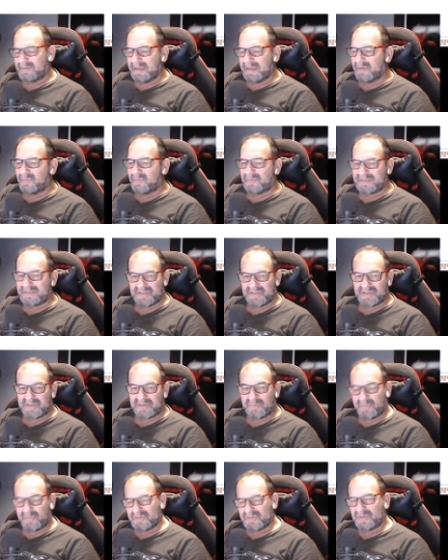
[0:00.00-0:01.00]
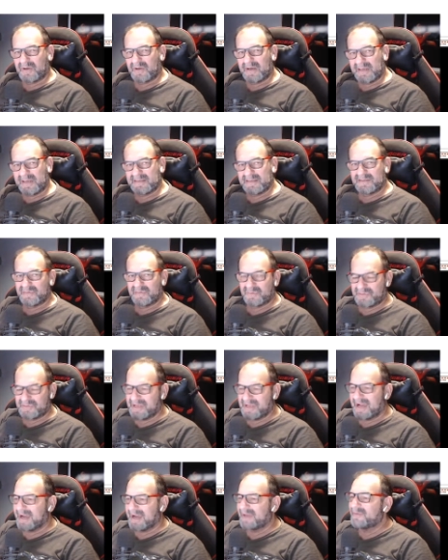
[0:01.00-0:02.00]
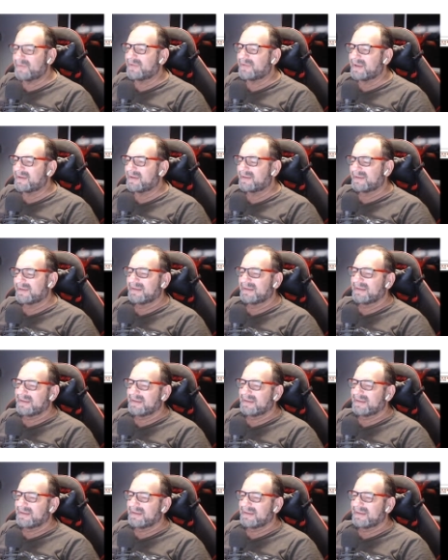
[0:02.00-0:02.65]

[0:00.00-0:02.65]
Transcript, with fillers: que é, ou seja, 12 horas e o diário, né?